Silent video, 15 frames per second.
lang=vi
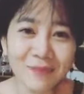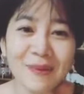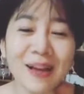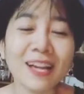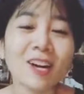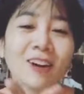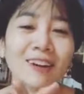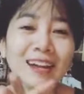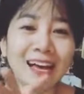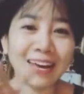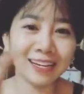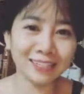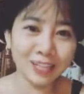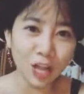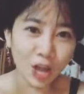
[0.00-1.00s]
bạn còn
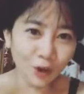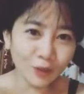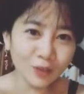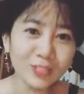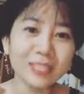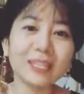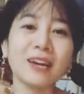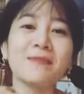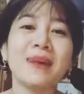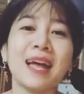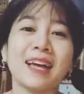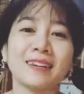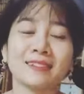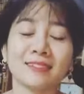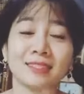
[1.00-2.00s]
lại nếu như các
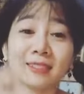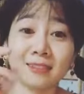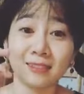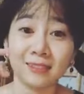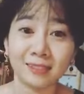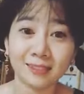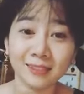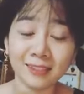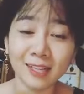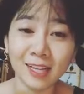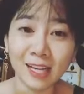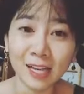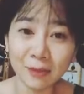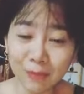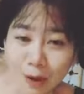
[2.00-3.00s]
bạn
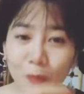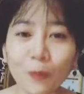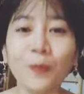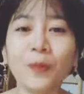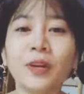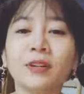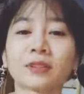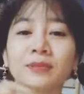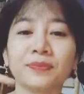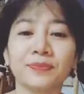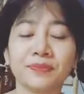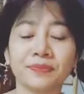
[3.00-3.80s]
inbox cũng được